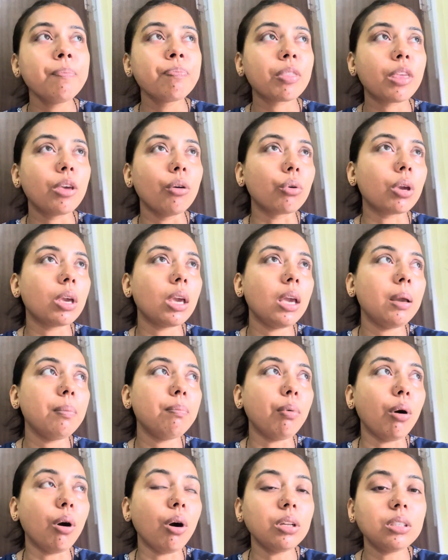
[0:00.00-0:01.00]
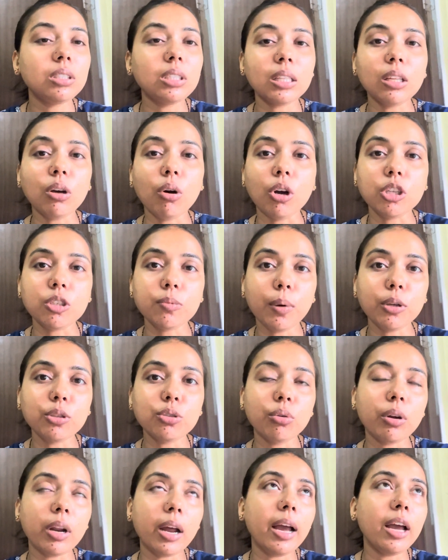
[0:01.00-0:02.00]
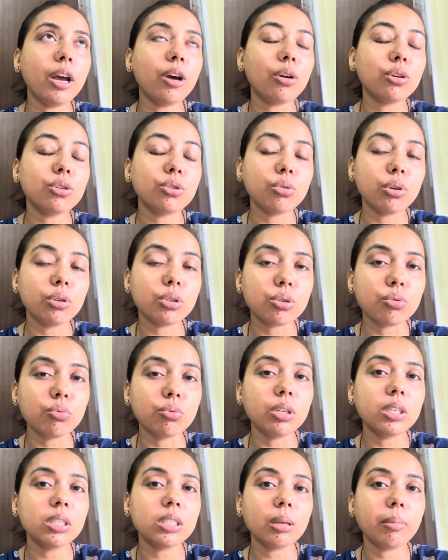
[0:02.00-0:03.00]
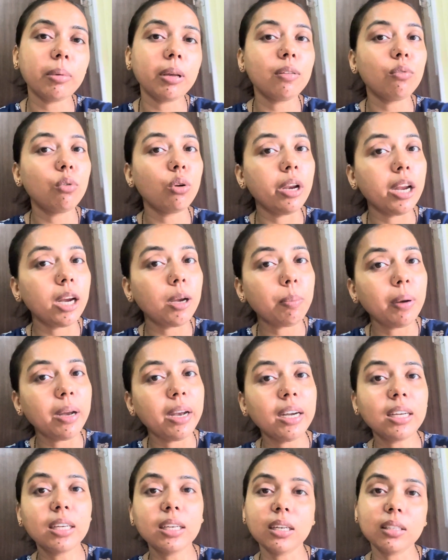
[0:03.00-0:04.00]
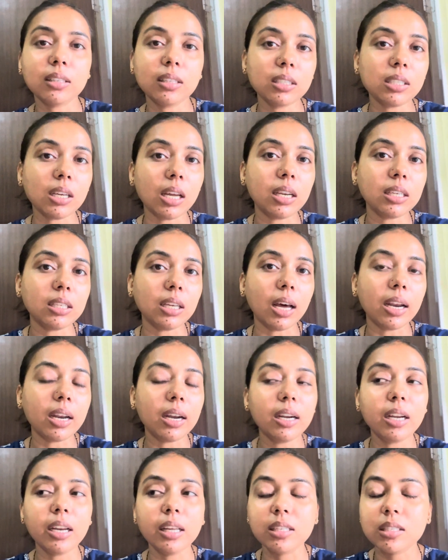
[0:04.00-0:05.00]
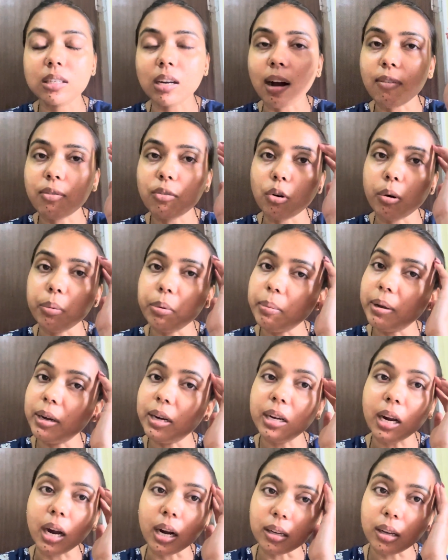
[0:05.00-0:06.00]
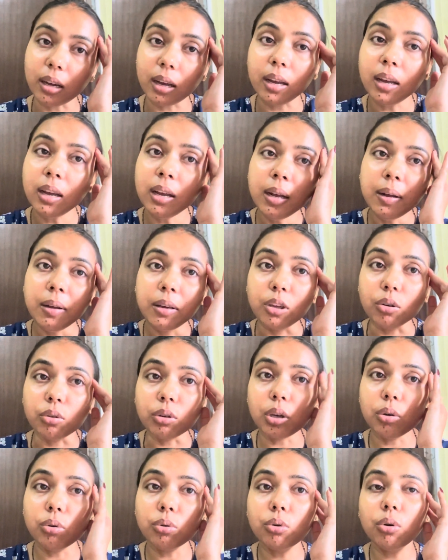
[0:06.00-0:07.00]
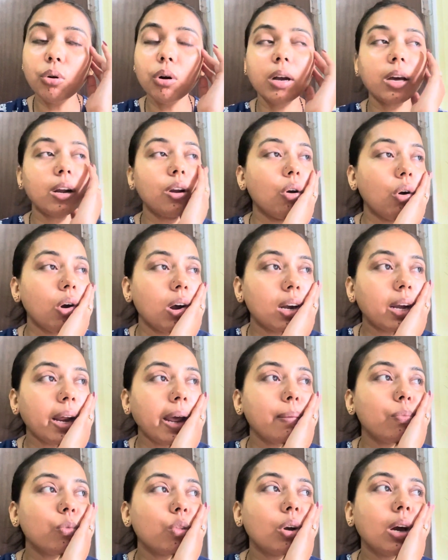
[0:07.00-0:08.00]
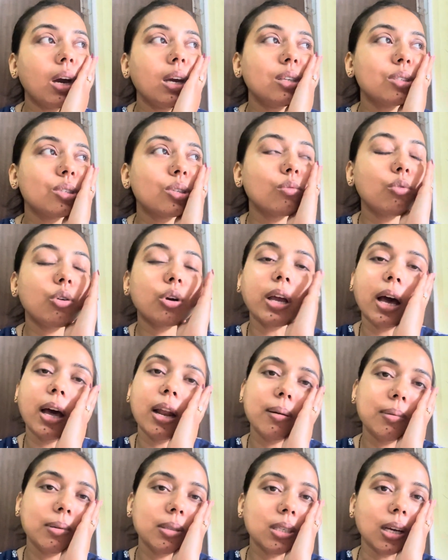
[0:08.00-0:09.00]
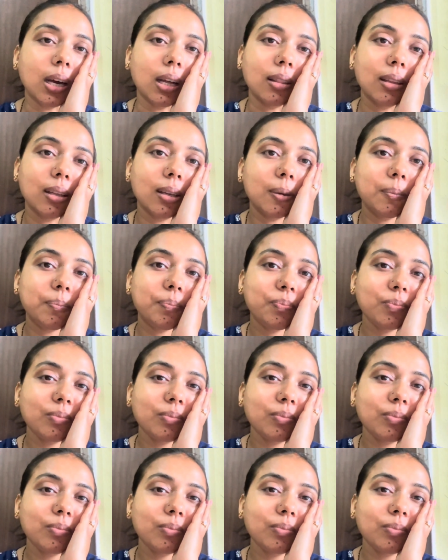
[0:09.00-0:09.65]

क्योंकि बहुत ज़्यादा हौच पौच हो रहा है और जो स्टूडेंट्स हैं मेरे वो लेट पे लेट करते चले जा रहे हैं स्टाफ को भी मैंने डांटा है क्योंकि उनको अगर नौ का टाइम दो गई तो वो ग्यारह बजे आते हैं